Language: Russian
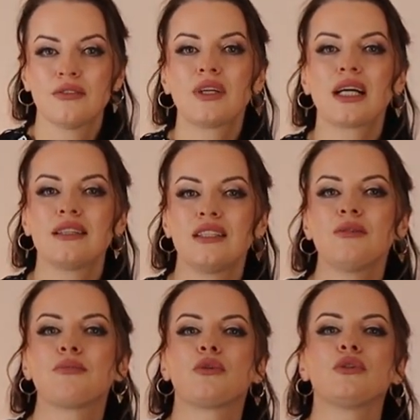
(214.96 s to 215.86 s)
Выходные
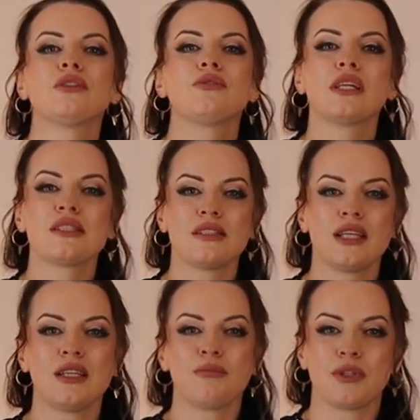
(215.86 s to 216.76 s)
проходят в
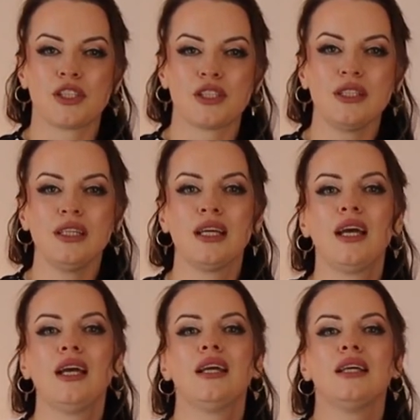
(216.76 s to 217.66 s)
горизонтальном положении
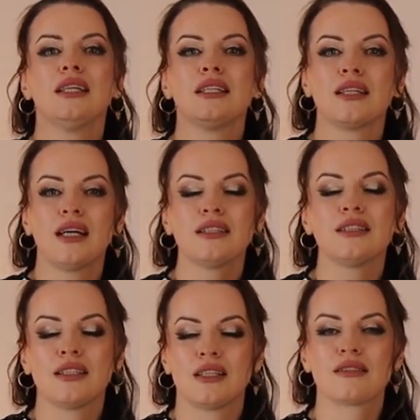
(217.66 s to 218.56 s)
и так
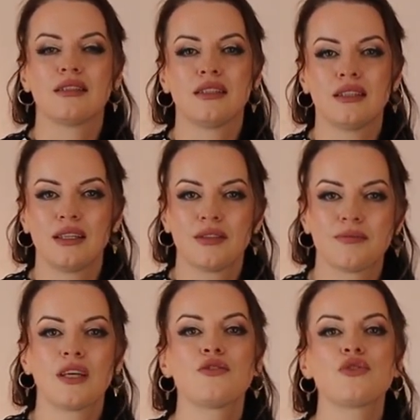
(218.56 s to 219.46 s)
неделя за неделей.
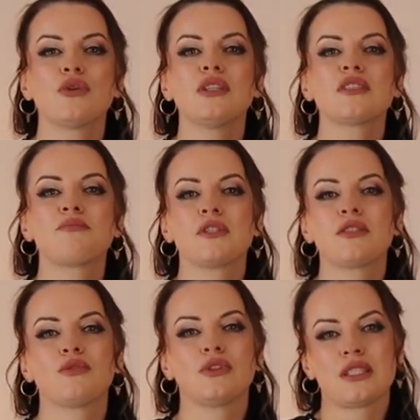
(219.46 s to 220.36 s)
Все это
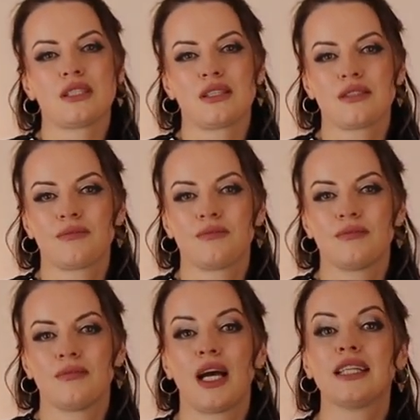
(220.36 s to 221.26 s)
списывают на стресс.
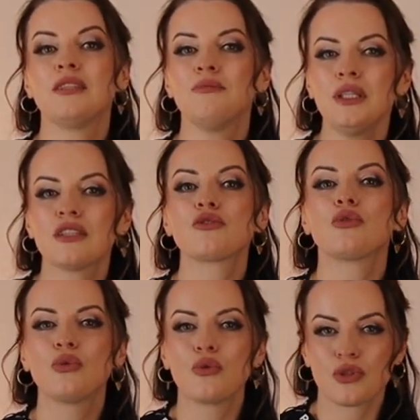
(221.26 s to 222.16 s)
Анемия
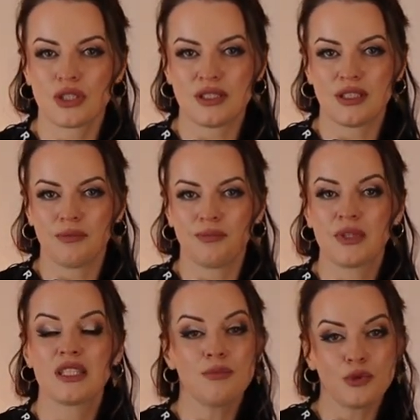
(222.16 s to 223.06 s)
схожа с ним,
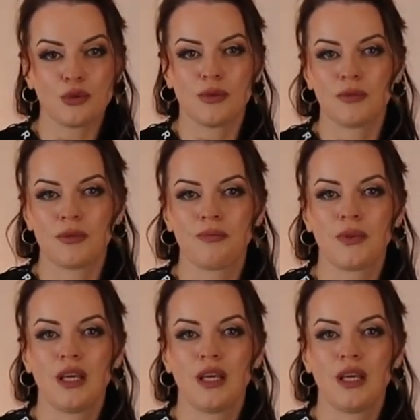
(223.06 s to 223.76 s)
с симптомами.